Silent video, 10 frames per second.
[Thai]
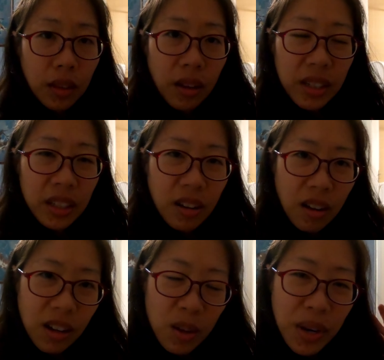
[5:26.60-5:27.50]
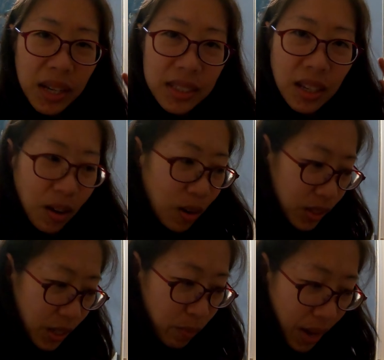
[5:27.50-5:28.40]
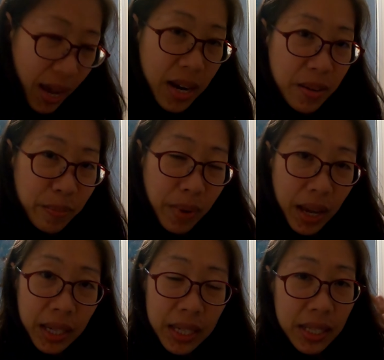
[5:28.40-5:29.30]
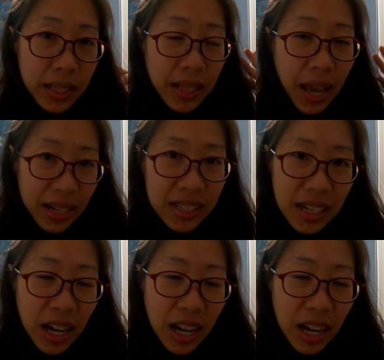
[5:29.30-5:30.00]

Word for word: ตอนนี้ก็กำลังจะออกจากบ้านไปท่าเรือ